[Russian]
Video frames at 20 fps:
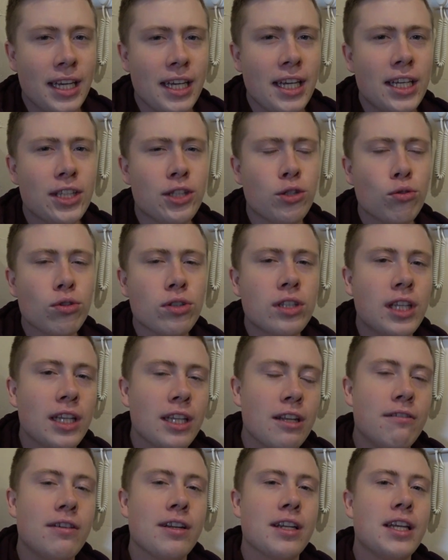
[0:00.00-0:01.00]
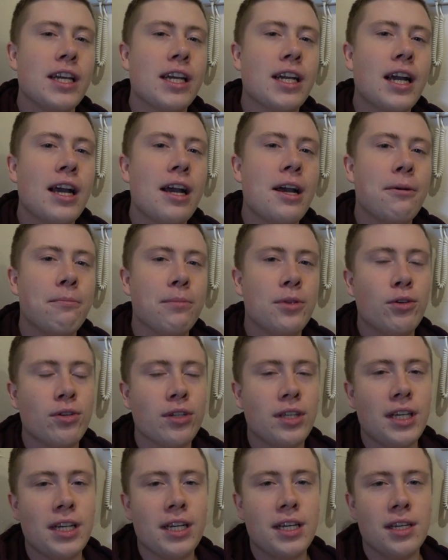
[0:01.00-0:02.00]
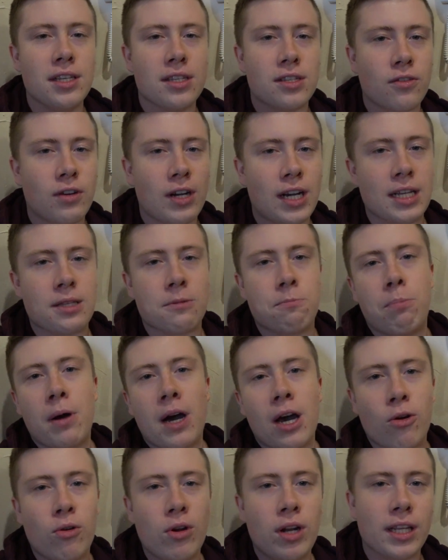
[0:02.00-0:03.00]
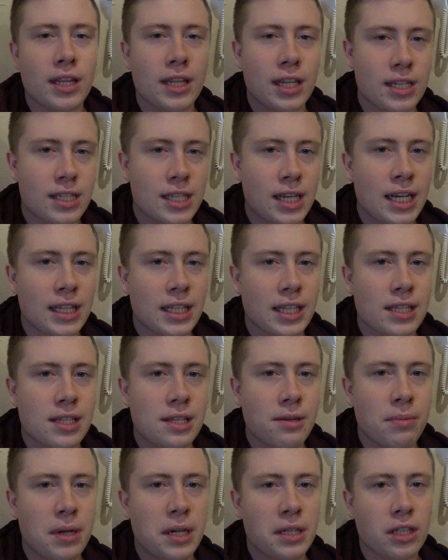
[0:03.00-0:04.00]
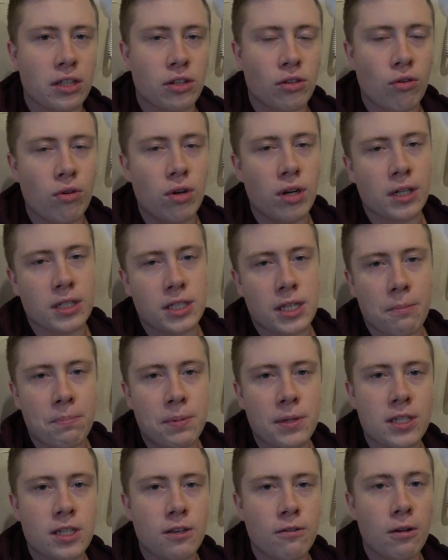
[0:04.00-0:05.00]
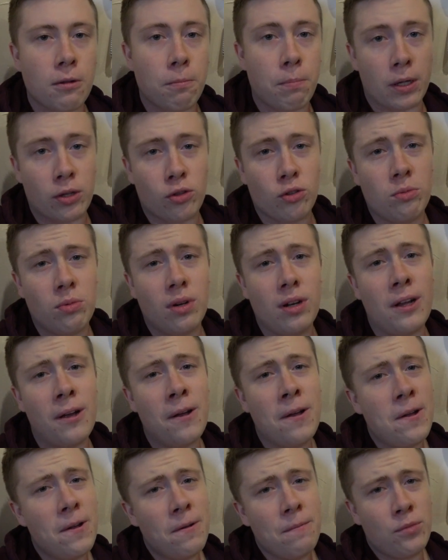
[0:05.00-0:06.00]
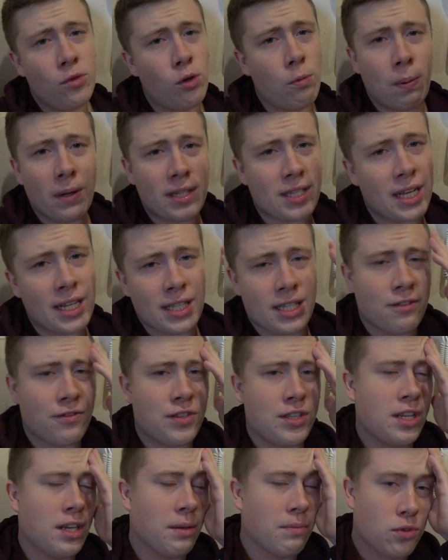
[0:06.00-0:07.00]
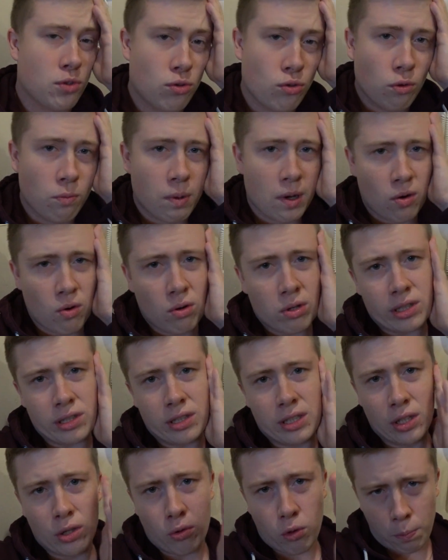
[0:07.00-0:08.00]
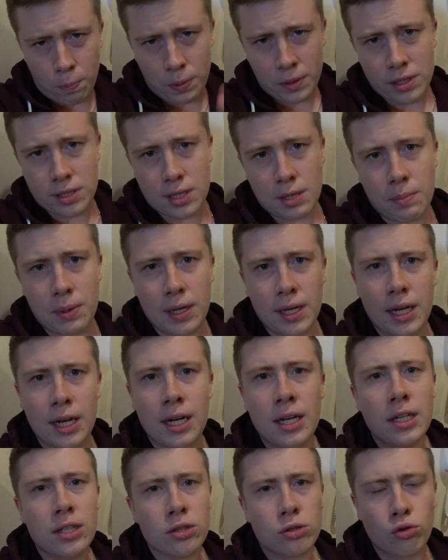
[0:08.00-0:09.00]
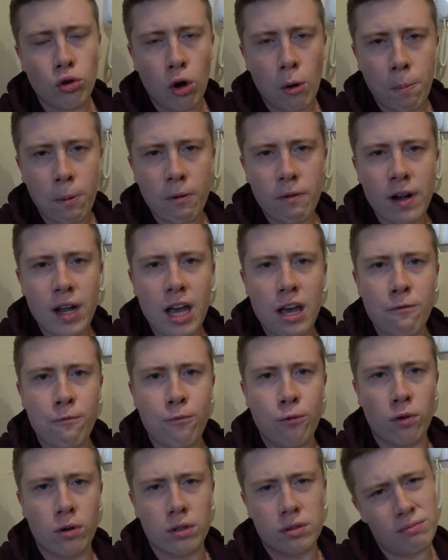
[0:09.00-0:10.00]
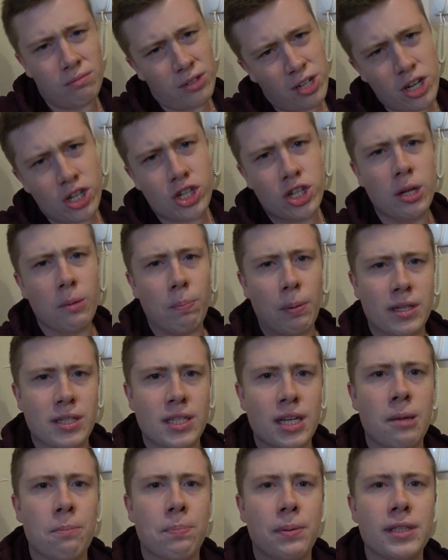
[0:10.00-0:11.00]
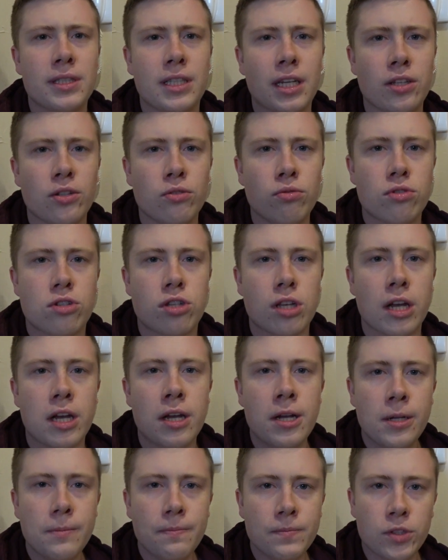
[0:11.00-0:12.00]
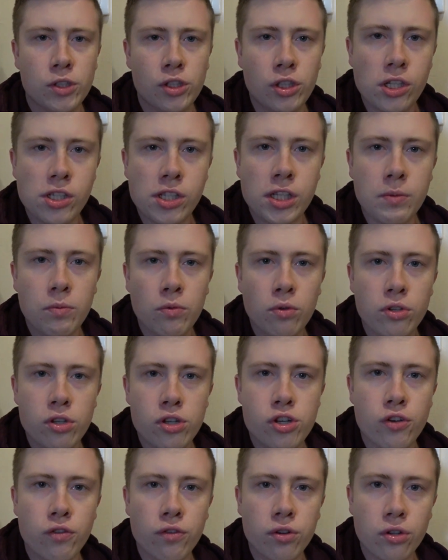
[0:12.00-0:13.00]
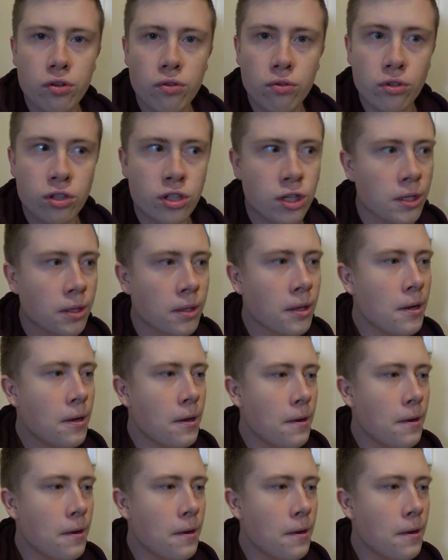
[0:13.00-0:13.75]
И тут-то наверняка многие из вас пару лет назад, если бы этот ролик записывал, подумали, ну пацан совсем с дуба рухнул и купил себе топовый iPhone. Решил пацан понтануться, жизнь ему ничего не учит.